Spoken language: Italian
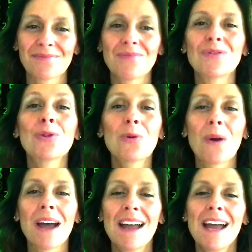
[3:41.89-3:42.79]

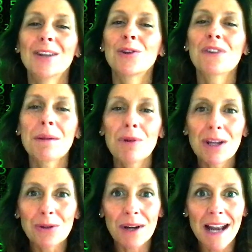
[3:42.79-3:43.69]
Dunque, dovremmo
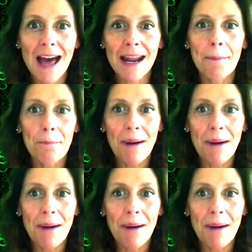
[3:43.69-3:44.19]
ritornare